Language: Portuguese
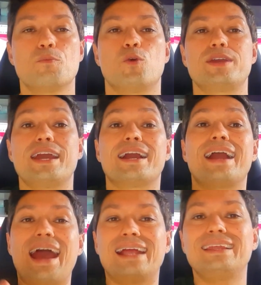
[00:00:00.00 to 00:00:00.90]
Porque
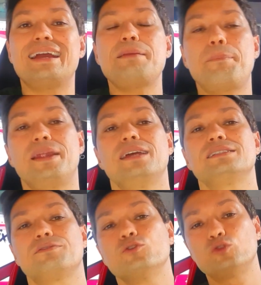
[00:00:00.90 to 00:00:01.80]
cada
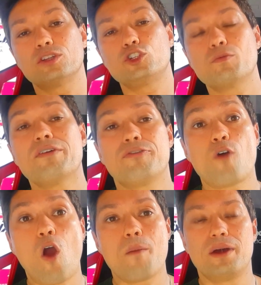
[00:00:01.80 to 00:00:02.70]
empresa funciona de uma
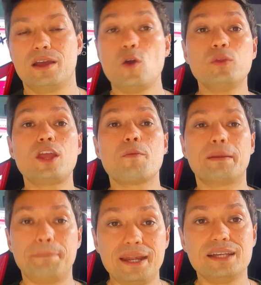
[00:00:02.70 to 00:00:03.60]
forma. Eu tenho uma
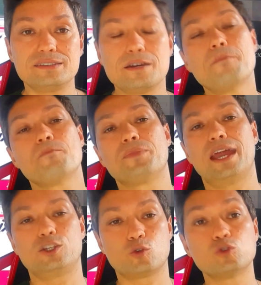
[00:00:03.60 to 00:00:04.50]
empresa
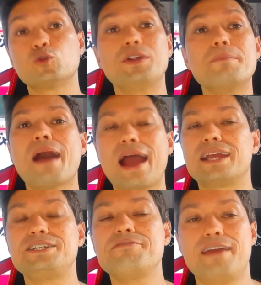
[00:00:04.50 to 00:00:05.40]
né, de consultoria,
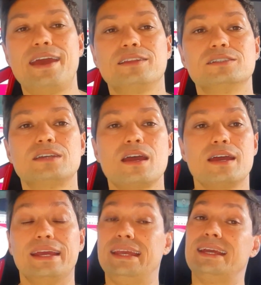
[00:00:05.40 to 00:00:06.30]
marketing e vendas,
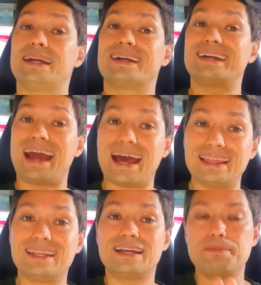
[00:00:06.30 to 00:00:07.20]
e
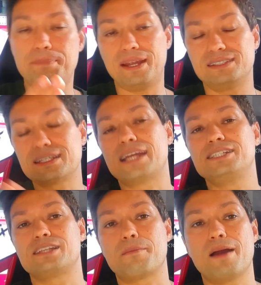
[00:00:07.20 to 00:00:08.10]
cada empresa que a
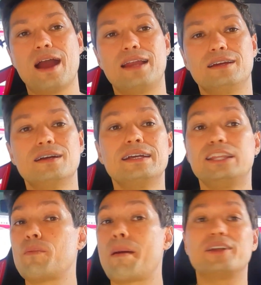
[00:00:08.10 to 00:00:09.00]
gente trabalha
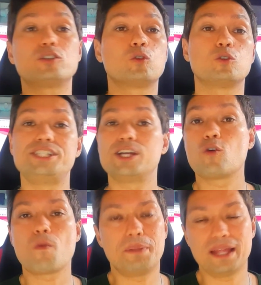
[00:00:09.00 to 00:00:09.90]
tem uma metodologia
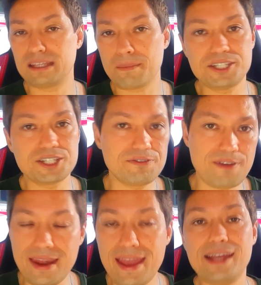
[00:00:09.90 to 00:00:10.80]
completamente
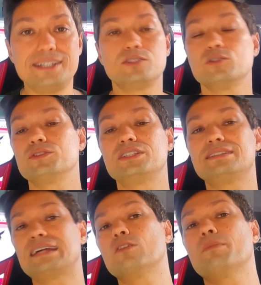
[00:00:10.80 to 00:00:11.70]
diferente. Então, se você
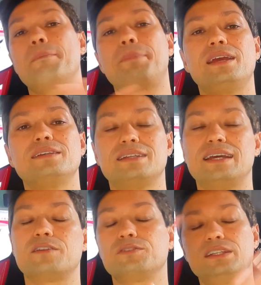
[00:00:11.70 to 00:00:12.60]
sai de uma empresa
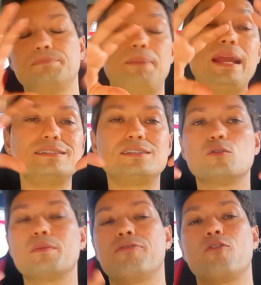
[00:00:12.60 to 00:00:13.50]
né, que você pensa
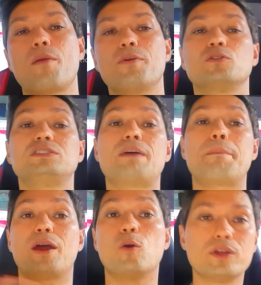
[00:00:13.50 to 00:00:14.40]
de uma forma, e quando você
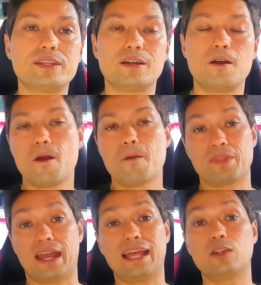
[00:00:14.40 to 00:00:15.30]
vai para outra,
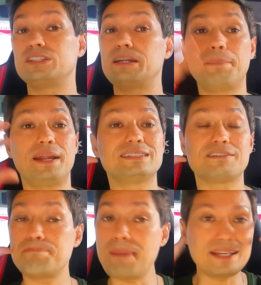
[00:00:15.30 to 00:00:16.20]
aquela outra
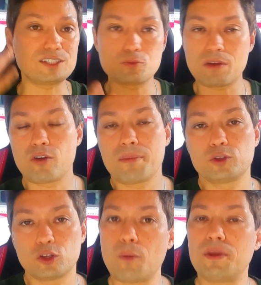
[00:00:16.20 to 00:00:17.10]
empresa pensa de uma forma
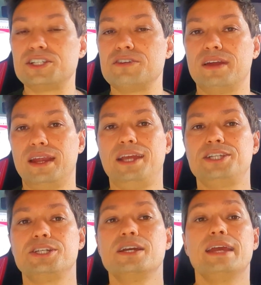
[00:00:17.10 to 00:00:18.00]
totalmente
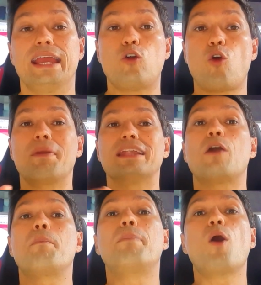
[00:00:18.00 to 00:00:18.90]
diferente em como
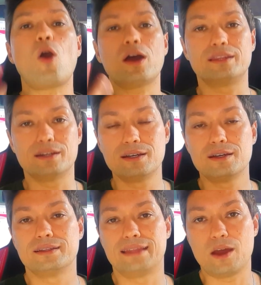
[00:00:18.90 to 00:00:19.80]
ela aborda
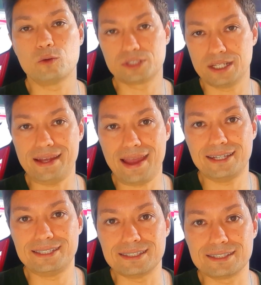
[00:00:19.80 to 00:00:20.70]
né, os
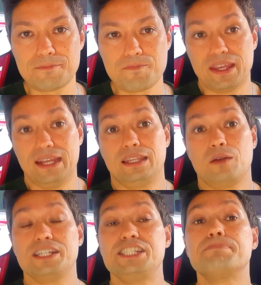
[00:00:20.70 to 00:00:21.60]
clientes.
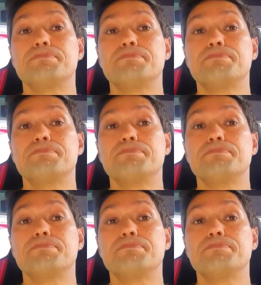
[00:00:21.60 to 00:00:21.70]
Então, a gente